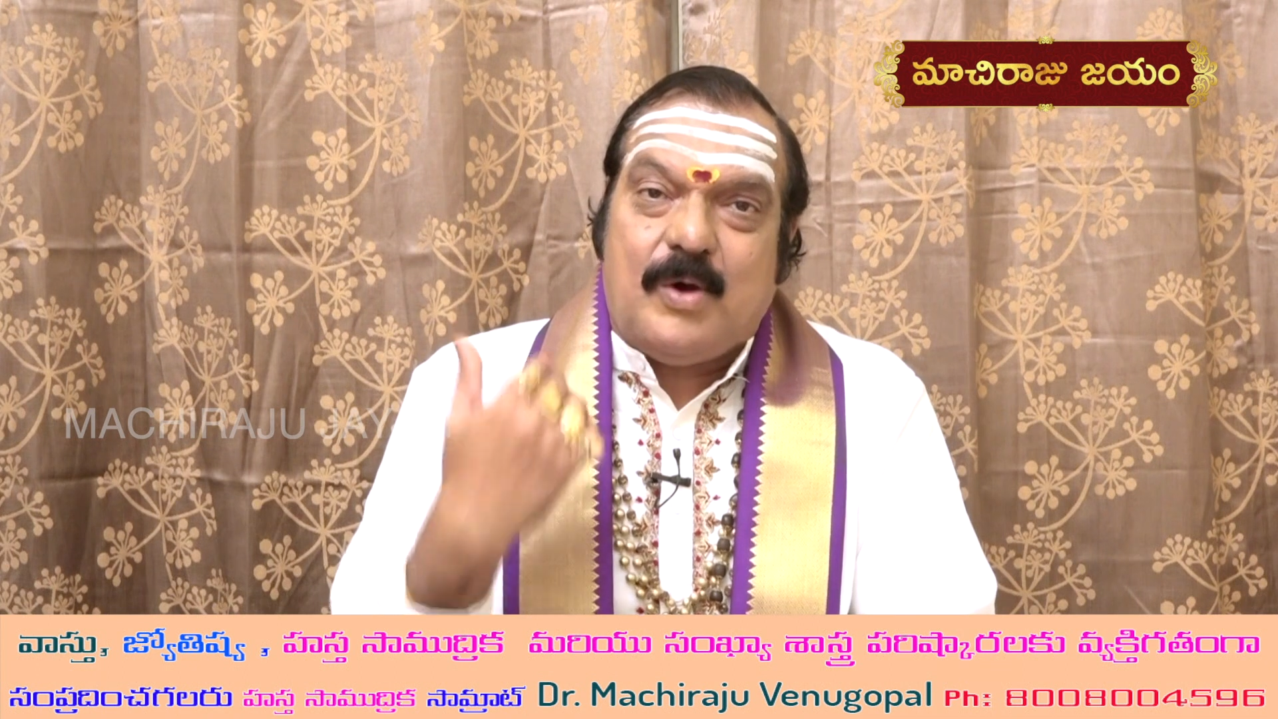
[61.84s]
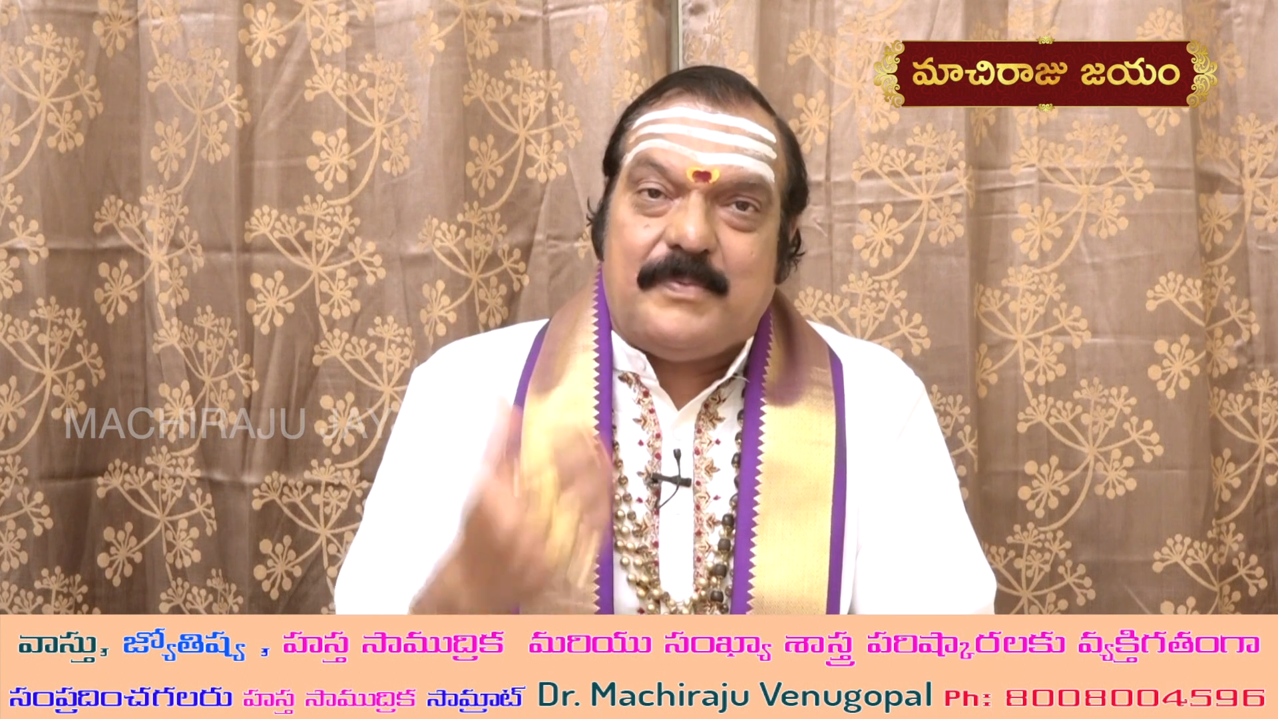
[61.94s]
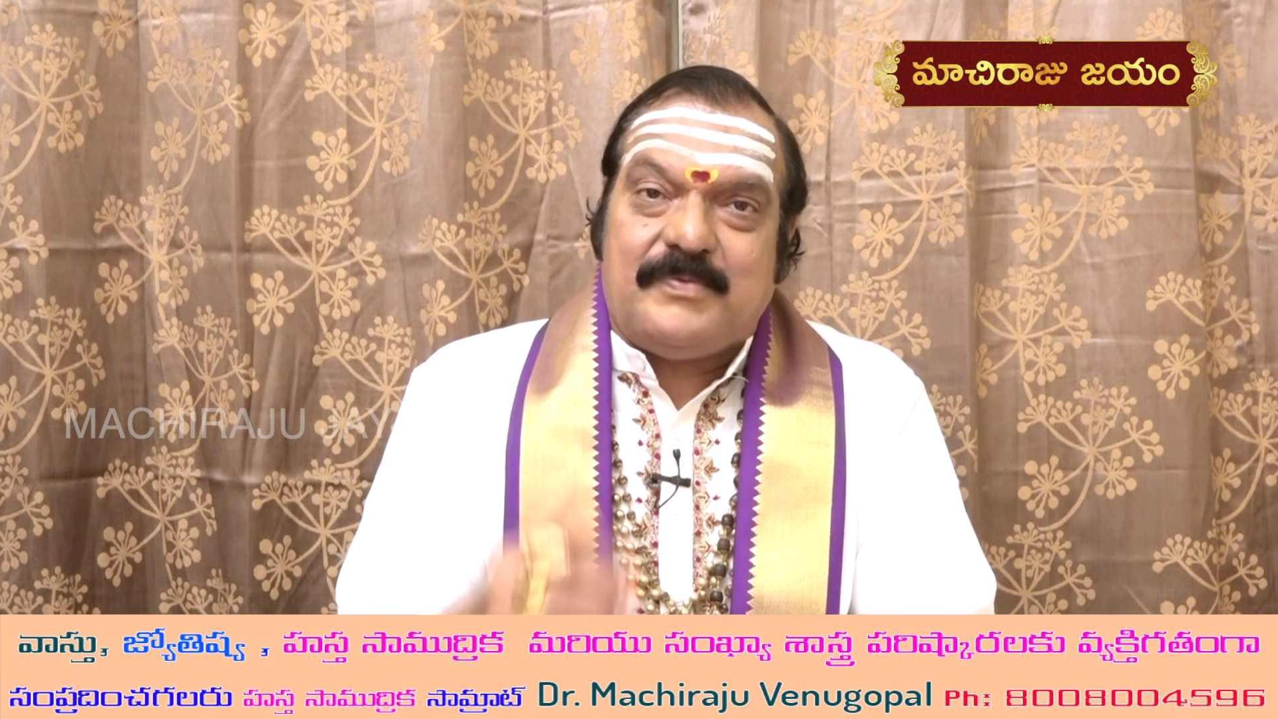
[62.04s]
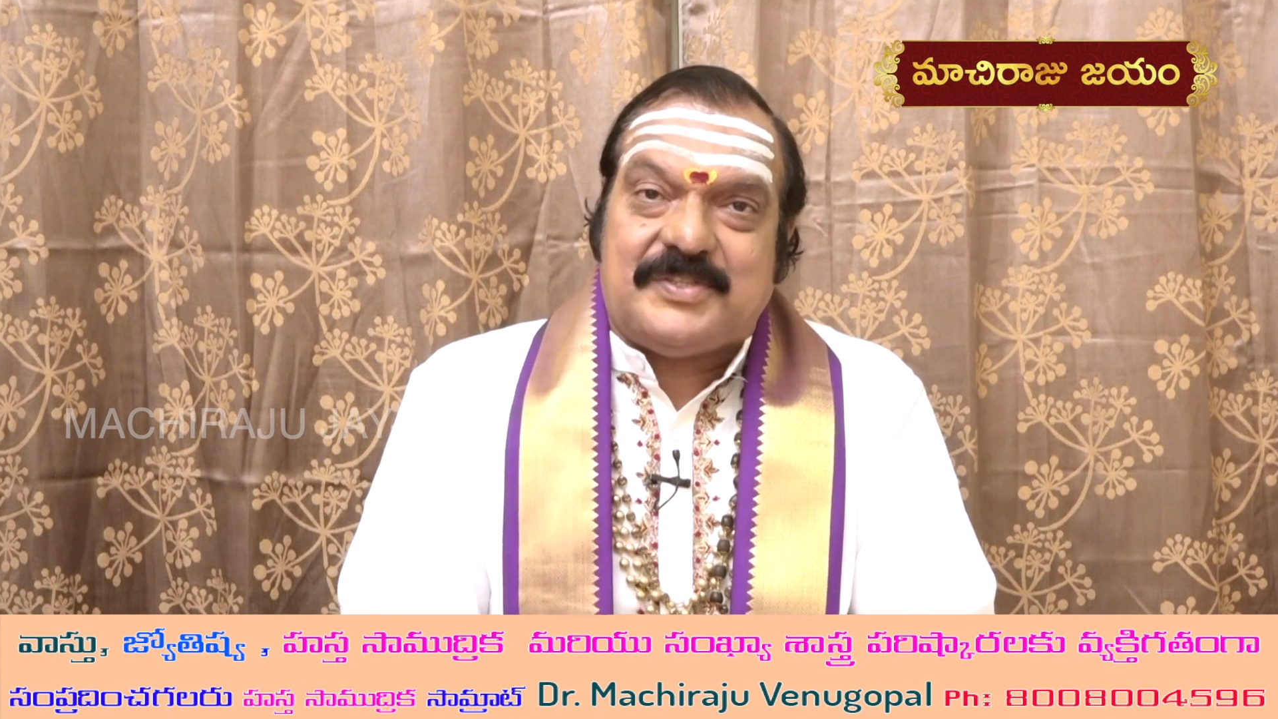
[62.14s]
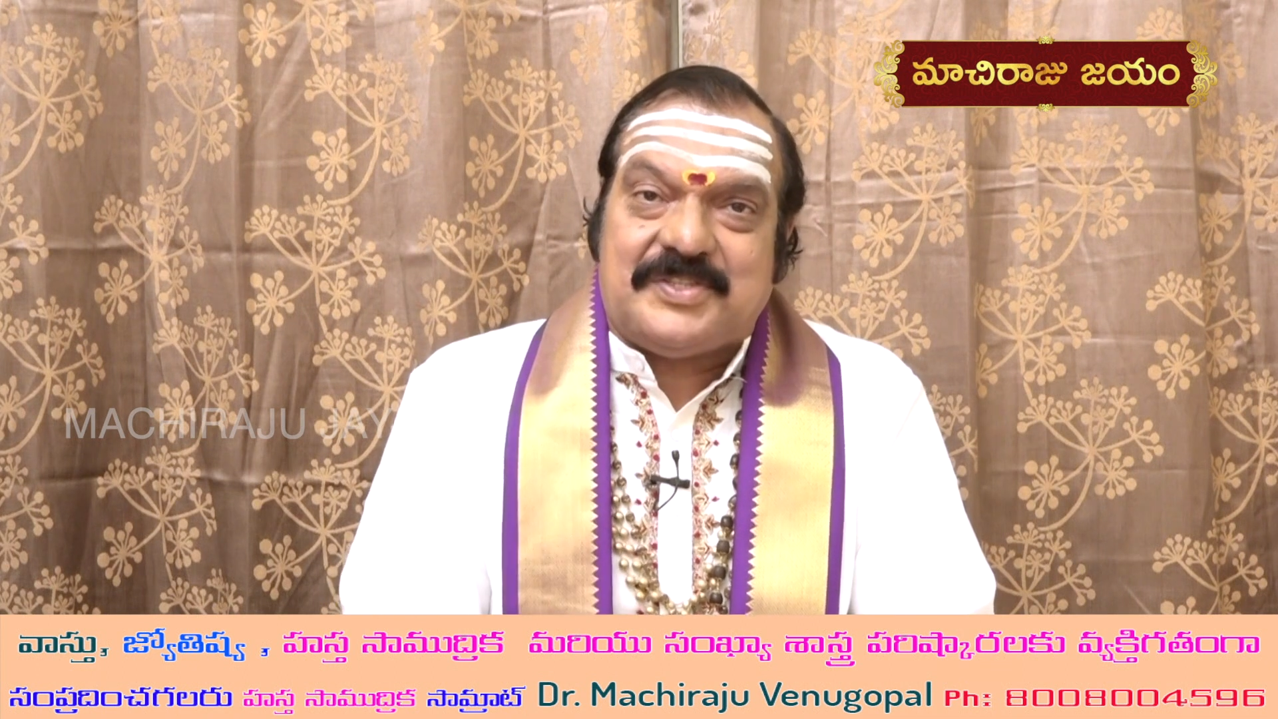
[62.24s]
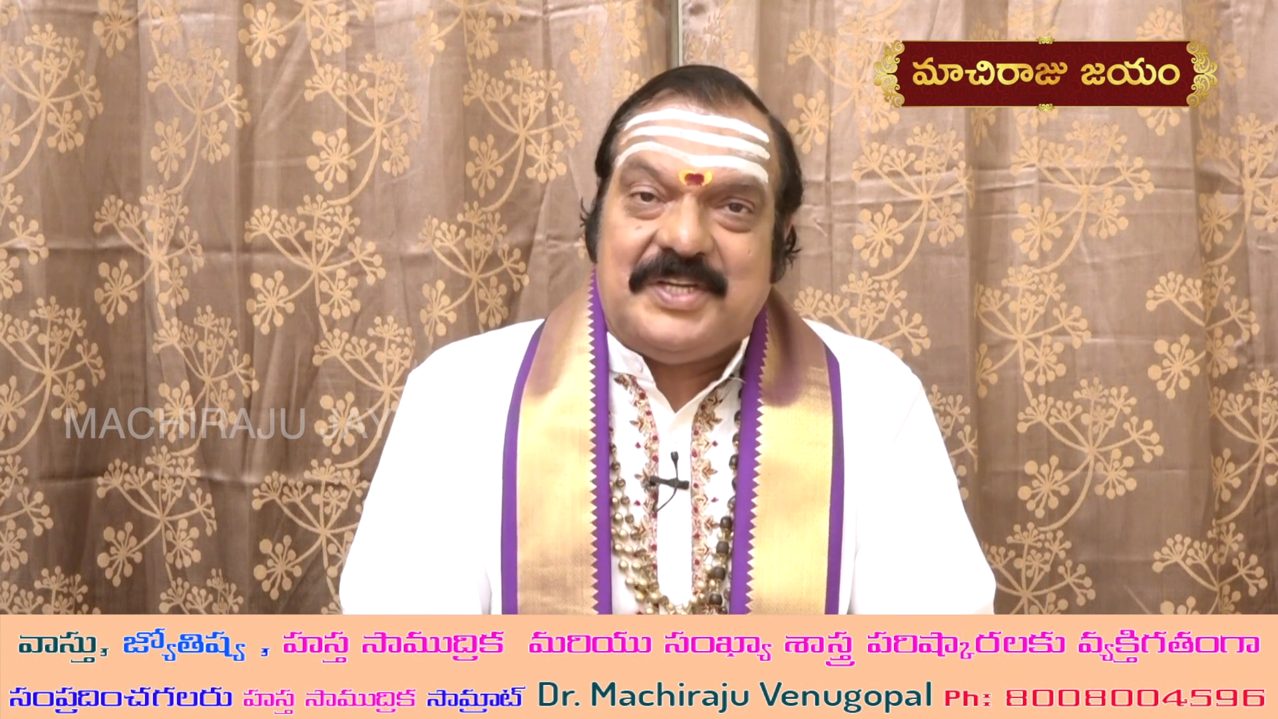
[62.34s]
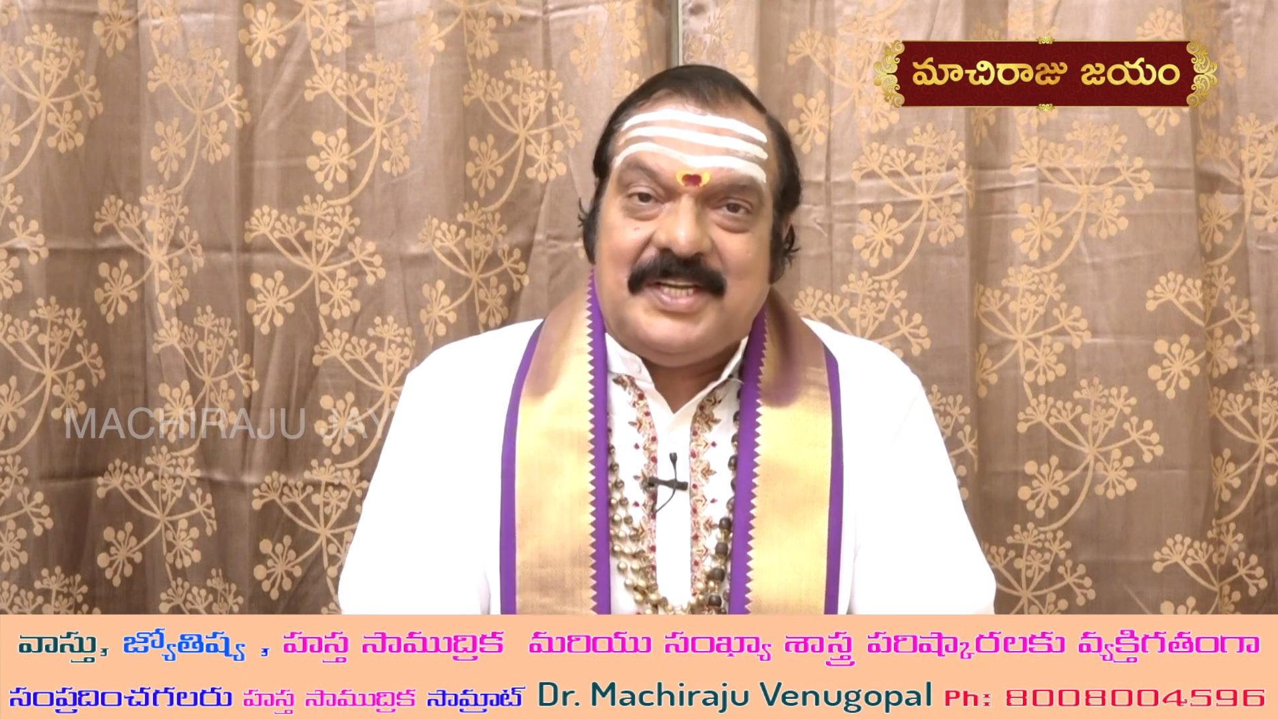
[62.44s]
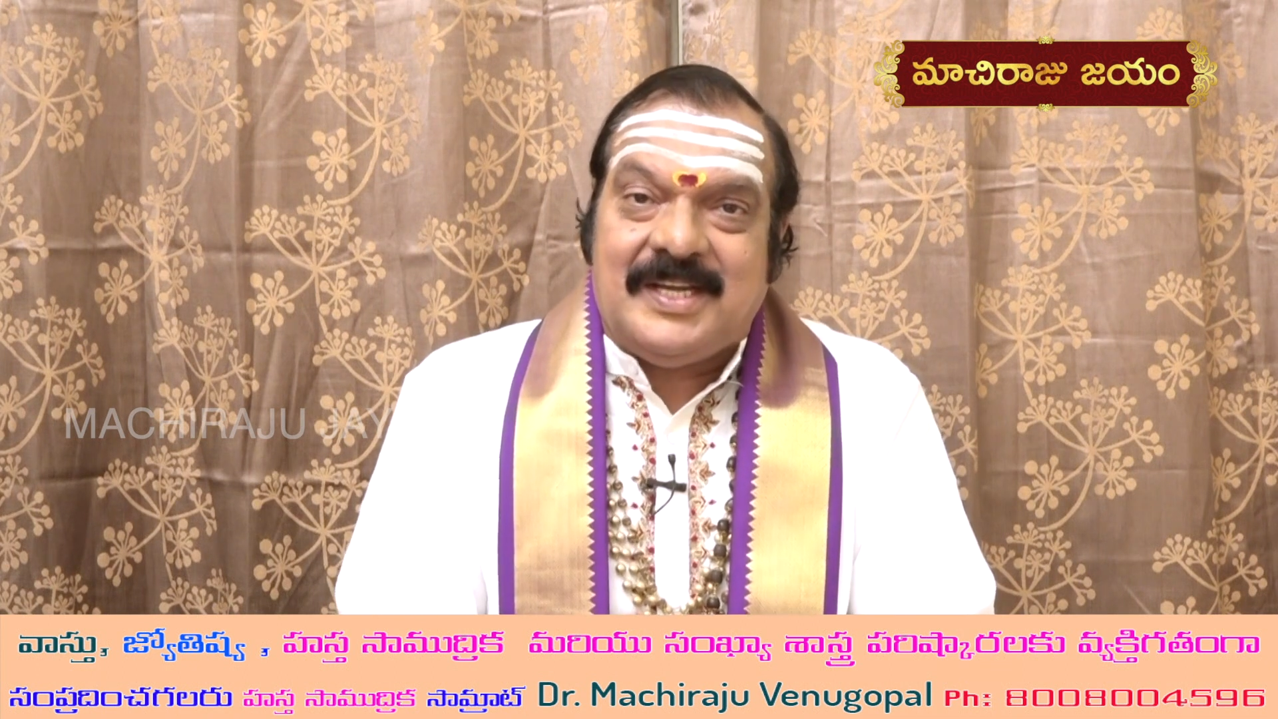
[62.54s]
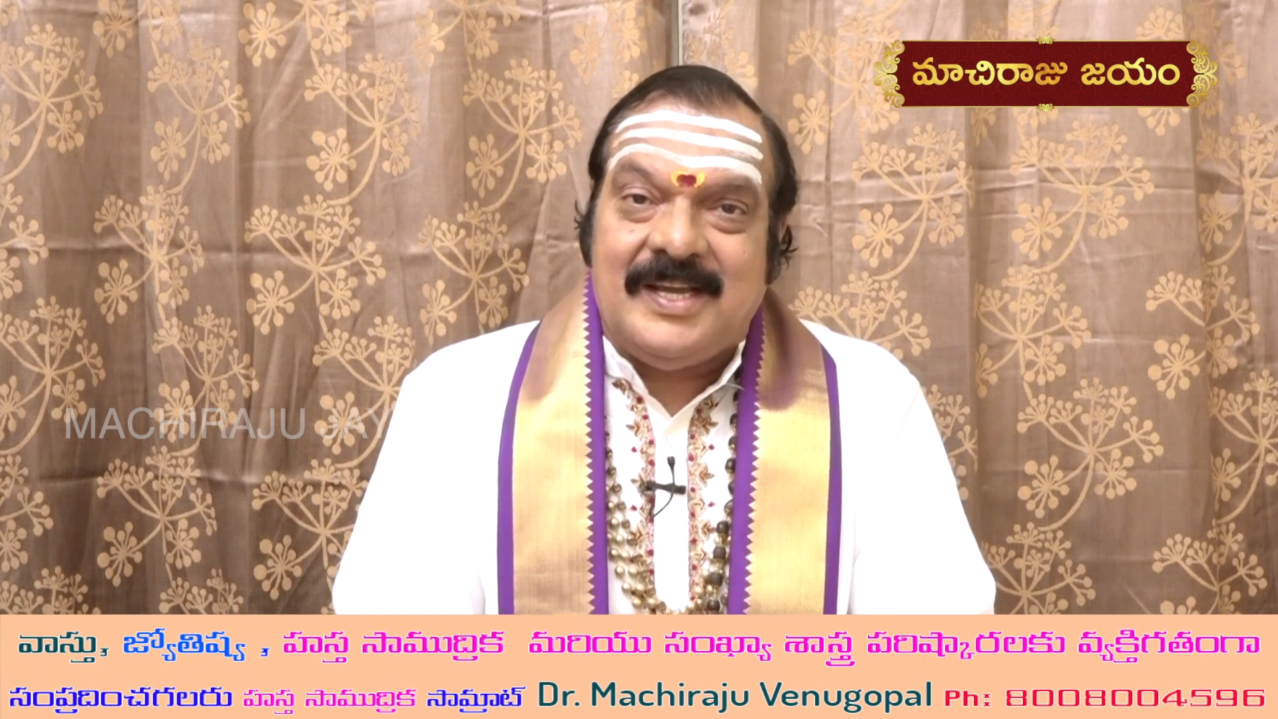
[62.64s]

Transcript: కోపం వచ్చి